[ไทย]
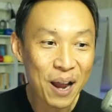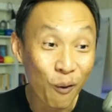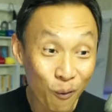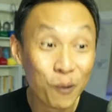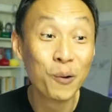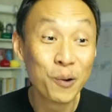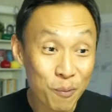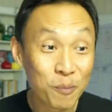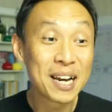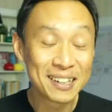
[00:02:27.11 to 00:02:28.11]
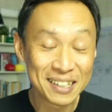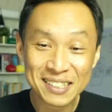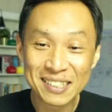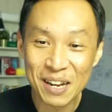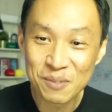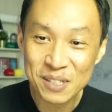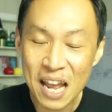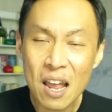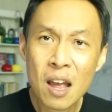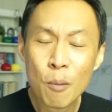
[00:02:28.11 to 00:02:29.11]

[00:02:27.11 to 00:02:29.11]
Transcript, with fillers: บาทโอ้คุณรู้ด้วยผมใช้รีสตรีมใช่